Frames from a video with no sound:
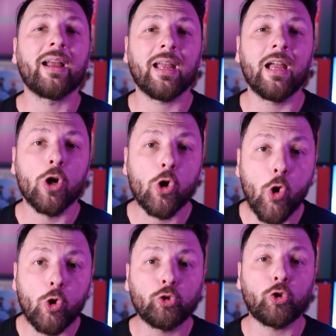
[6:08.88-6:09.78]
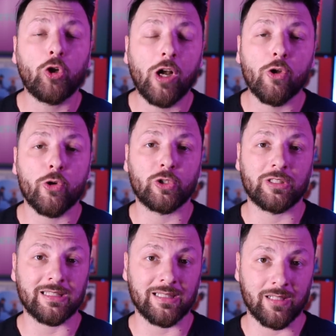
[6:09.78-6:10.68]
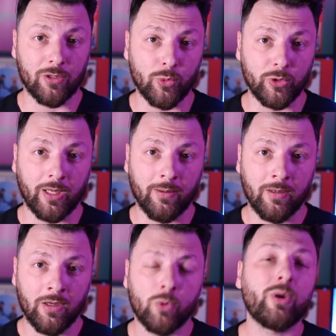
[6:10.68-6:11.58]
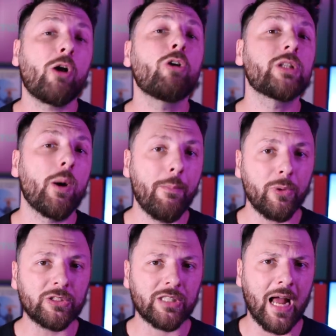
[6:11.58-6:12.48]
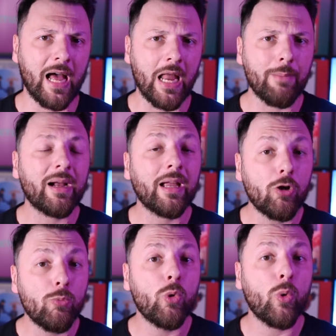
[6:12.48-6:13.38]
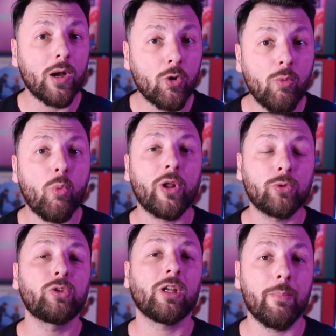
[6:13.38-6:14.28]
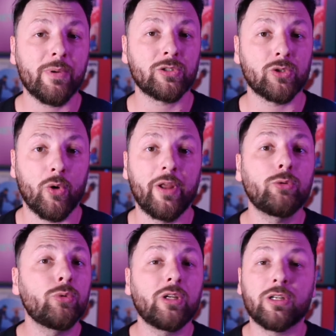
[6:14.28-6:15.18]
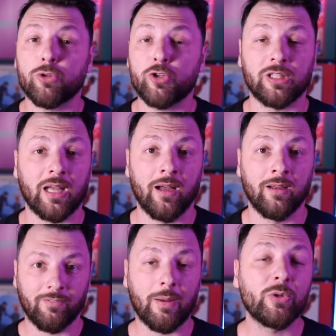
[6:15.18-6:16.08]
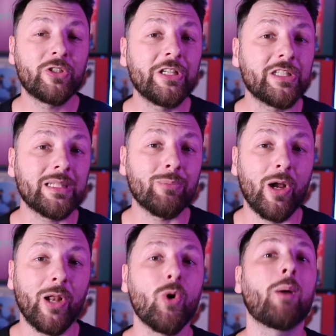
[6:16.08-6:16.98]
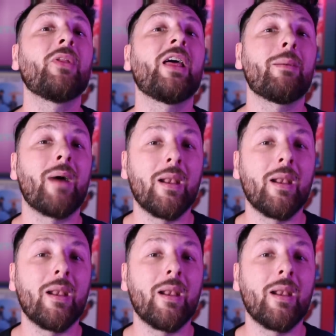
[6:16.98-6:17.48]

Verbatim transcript: anche contro la loro stessa salute una cosa un po' strana ma che comunque accomuna tutte le persone e tutte le società. Famosissimo è l'uomo della